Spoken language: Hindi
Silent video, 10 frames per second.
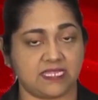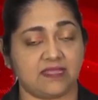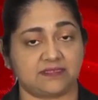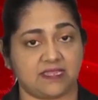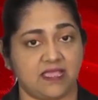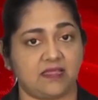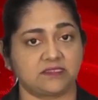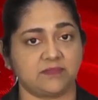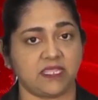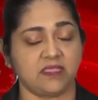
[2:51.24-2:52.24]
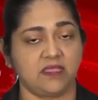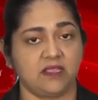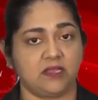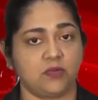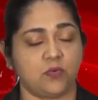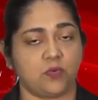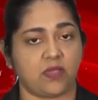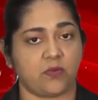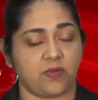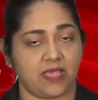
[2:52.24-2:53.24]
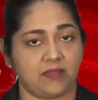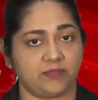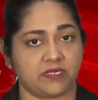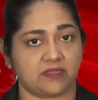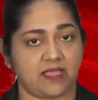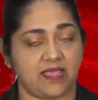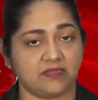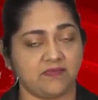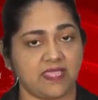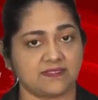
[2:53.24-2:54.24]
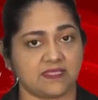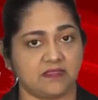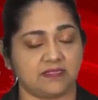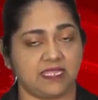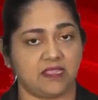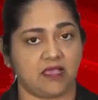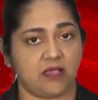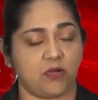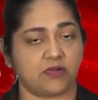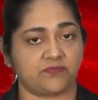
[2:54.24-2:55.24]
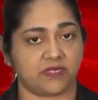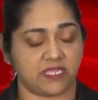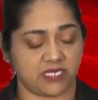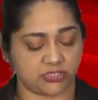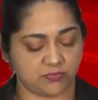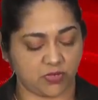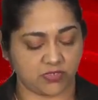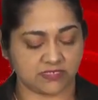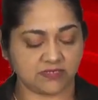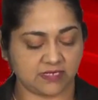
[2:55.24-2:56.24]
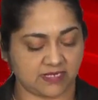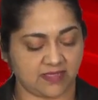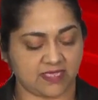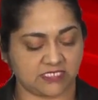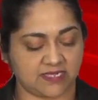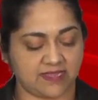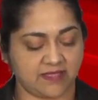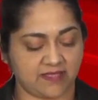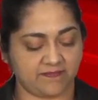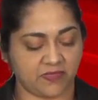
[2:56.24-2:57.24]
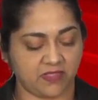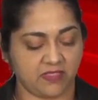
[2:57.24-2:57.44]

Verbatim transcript: यातायात में लोगों का वहाँ पर आनवे सिंह देगा और फरकेश बॉर्ड रखा जाएगा